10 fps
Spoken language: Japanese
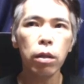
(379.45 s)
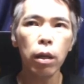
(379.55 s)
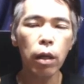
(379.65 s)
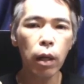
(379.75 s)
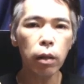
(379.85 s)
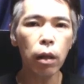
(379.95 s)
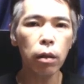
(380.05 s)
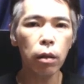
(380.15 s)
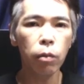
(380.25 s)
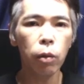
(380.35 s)
前半
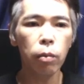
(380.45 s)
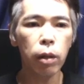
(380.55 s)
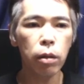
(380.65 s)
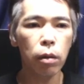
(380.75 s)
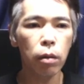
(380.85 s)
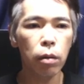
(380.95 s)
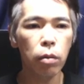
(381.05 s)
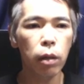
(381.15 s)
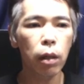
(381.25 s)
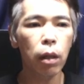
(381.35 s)
だったと思います
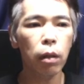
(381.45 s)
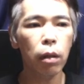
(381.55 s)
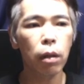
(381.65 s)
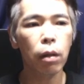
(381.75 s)
それが